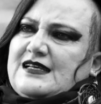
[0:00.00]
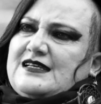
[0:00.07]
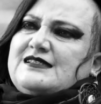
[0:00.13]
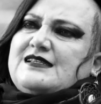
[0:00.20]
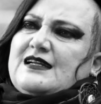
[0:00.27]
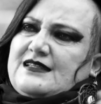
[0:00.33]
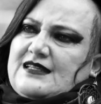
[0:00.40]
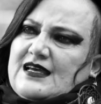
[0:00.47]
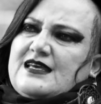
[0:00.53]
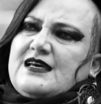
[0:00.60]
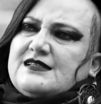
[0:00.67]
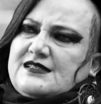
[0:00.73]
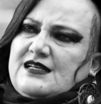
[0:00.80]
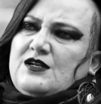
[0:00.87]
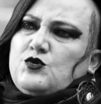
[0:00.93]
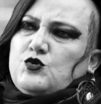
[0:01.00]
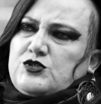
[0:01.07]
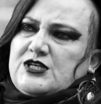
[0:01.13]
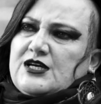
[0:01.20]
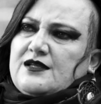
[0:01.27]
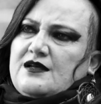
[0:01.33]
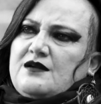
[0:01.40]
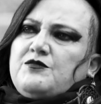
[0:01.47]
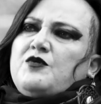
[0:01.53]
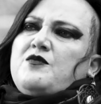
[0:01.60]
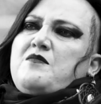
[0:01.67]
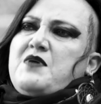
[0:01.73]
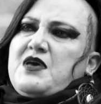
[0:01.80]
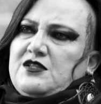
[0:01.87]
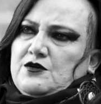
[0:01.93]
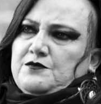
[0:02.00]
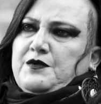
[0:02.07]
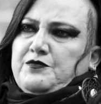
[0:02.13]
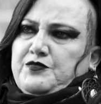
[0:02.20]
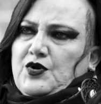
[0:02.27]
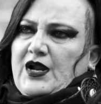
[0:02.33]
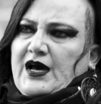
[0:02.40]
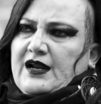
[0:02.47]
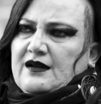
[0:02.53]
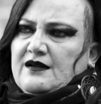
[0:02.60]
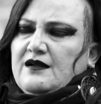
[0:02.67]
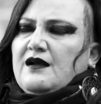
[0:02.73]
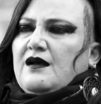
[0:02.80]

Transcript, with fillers: estrategias de lucha del movimiento popular.